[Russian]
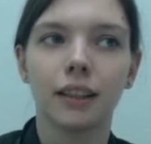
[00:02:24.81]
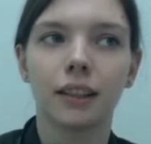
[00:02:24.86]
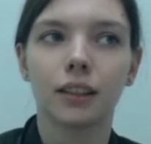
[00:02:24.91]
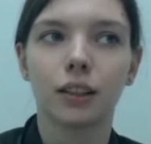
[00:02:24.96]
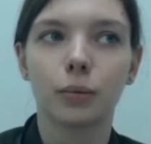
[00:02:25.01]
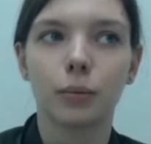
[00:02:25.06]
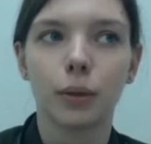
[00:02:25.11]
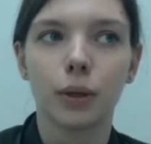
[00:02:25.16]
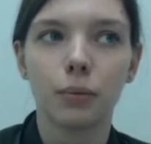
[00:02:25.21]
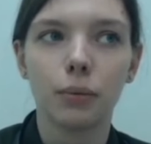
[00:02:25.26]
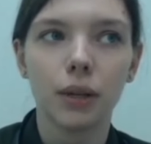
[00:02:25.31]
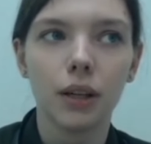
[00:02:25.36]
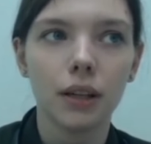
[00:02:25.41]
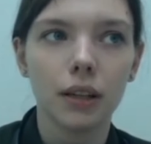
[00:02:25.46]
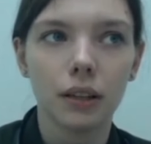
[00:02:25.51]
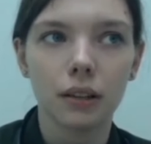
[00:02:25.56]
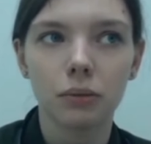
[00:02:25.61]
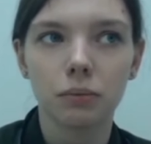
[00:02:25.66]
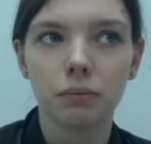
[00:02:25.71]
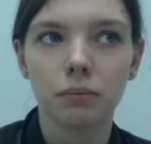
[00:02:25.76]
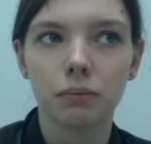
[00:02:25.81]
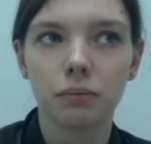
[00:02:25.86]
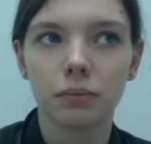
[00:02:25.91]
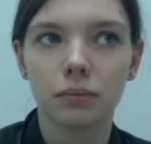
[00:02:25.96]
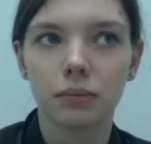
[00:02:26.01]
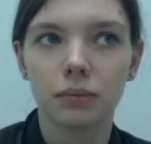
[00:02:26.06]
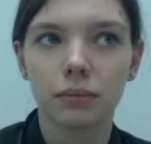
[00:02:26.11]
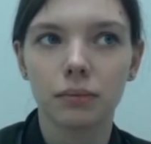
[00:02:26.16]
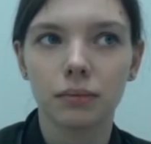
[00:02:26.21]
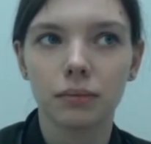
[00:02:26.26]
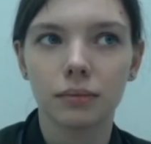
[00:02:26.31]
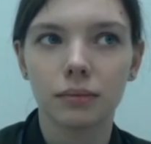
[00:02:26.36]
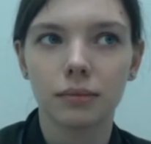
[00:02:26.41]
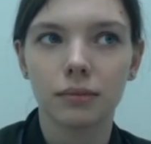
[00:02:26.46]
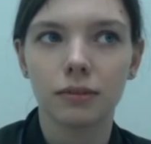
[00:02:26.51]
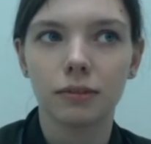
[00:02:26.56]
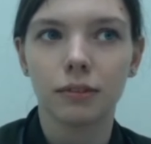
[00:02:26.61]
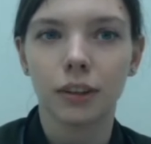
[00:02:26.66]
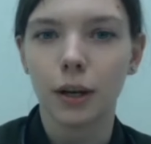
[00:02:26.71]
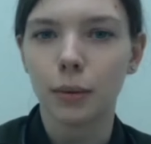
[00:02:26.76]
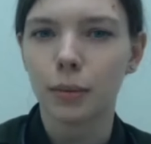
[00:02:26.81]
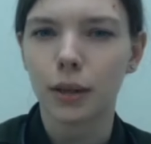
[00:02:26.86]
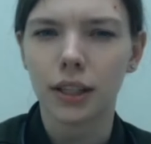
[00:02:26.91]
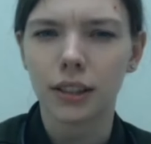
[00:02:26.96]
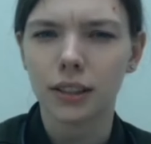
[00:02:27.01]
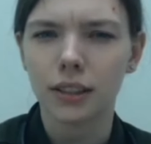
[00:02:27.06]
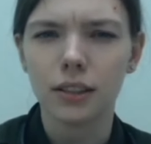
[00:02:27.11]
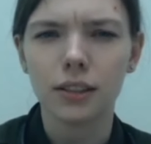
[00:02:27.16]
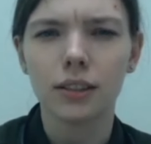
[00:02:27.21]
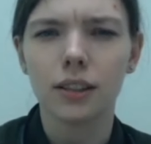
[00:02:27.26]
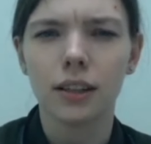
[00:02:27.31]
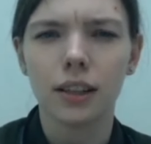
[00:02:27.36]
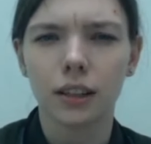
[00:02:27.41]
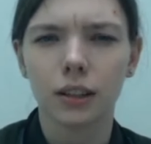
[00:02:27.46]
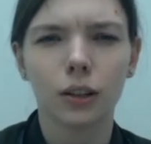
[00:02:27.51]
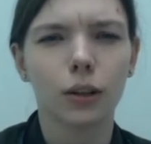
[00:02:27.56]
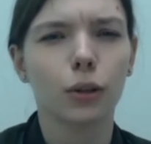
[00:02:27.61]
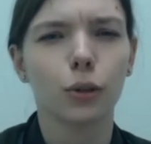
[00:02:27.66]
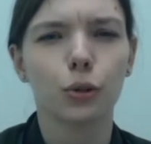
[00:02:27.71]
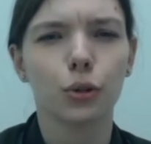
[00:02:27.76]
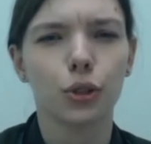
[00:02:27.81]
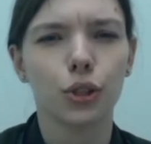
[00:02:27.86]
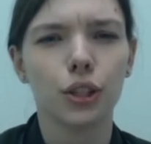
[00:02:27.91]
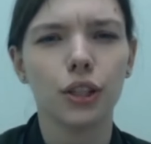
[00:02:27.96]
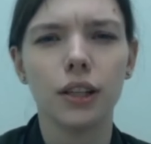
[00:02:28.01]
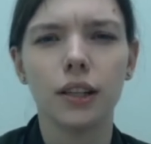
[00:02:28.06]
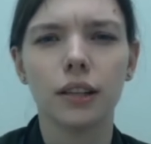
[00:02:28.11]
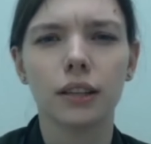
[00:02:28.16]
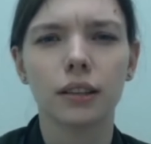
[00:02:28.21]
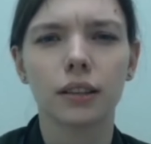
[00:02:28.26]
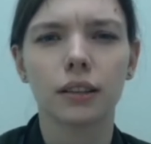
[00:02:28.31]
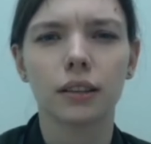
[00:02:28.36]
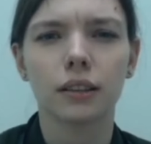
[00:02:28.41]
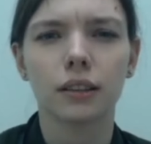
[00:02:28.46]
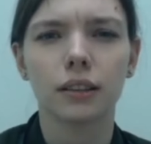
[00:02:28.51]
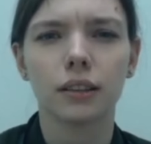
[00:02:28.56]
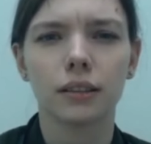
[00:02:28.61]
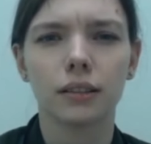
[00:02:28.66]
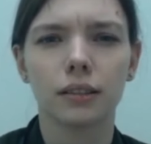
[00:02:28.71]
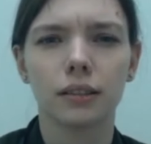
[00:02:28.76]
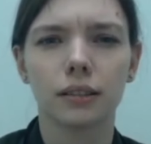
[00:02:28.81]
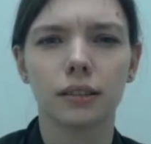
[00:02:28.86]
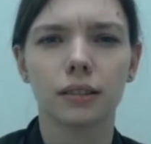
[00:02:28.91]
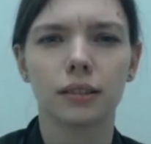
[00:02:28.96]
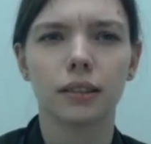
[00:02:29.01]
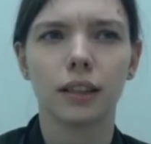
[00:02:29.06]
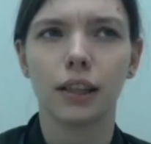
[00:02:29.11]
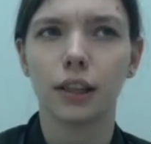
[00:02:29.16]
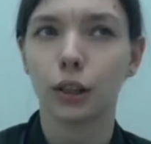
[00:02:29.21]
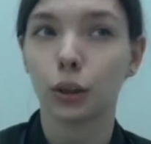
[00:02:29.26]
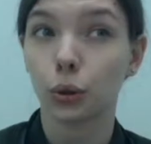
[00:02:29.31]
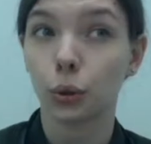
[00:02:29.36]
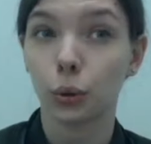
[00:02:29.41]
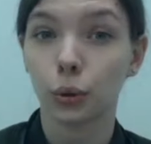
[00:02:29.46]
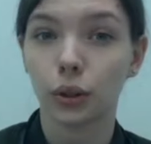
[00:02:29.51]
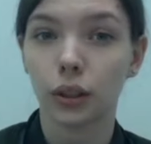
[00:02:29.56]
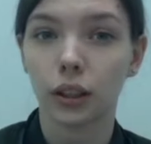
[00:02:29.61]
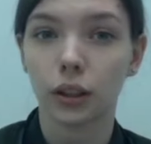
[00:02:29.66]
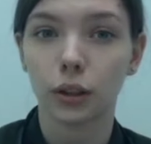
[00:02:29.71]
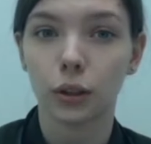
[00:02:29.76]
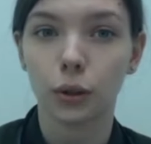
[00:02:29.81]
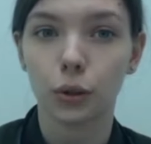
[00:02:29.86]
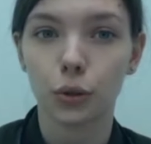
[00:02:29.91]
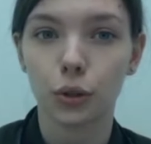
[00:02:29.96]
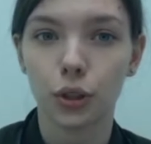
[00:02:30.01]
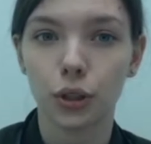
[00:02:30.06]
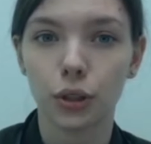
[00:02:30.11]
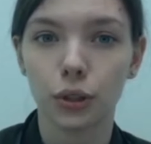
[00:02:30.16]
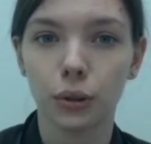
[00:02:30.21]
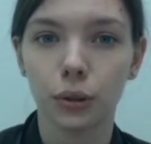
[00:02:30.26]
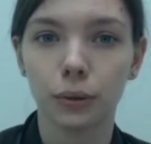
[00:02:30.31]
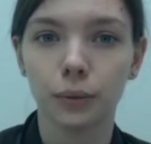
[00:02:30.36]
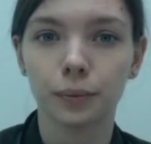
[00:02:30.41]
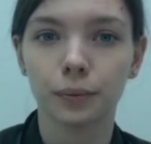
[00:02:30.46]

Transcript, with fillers: Например, вам родители отключили или кто-то отключил